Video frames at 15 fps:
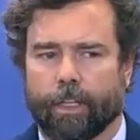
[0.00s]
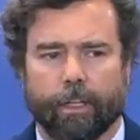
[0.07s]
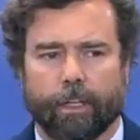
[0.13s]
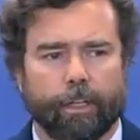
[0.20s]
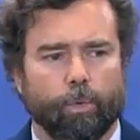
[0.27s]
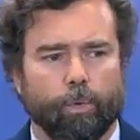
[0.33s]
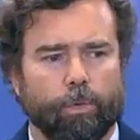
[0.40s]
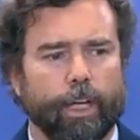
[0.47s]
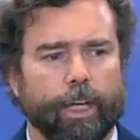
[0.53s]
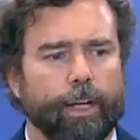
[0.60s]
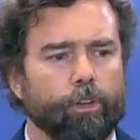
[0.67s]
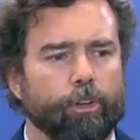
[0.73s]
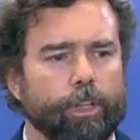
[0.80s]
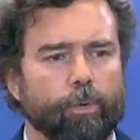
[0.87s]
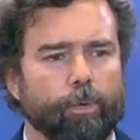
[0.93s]
eh,
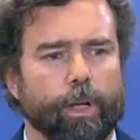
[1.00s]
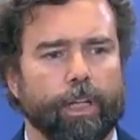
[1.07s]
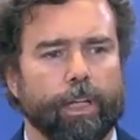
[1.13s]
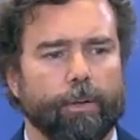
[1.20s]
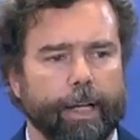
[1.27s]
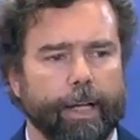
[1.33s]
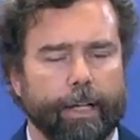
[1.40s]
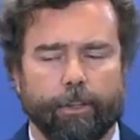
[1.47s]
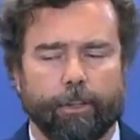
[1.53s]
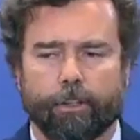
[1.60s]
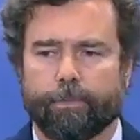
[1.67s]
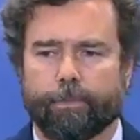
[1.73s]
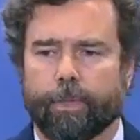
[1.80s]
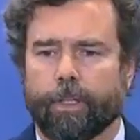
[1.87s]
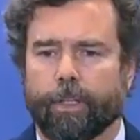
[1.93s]
renunciar a continuar
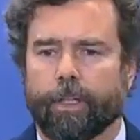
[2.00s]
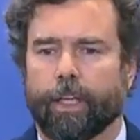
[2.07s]
trabajando